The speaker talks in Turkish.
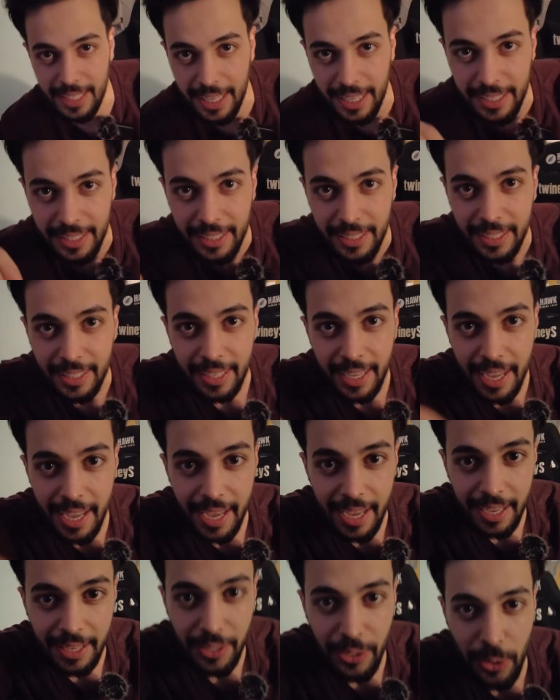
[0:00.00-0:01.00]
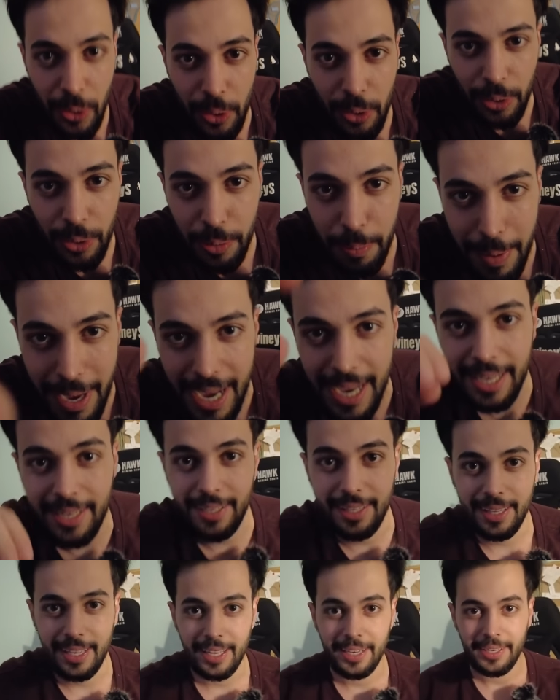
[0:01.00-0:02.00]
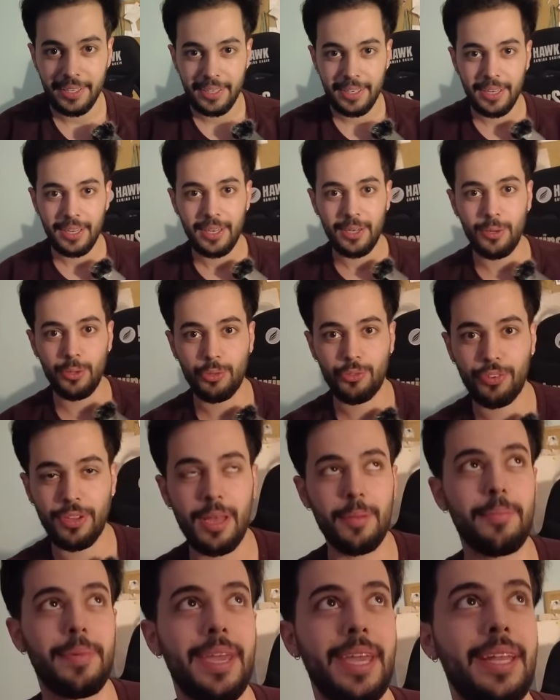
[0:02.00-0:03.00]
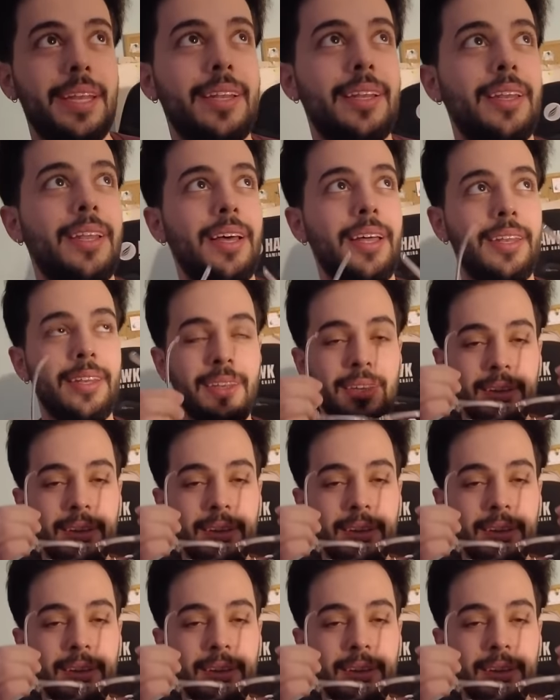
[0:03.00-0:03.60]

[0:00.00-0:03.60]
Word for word: lan. He, ne olur beğenin lan. Lütfen beğenin lan.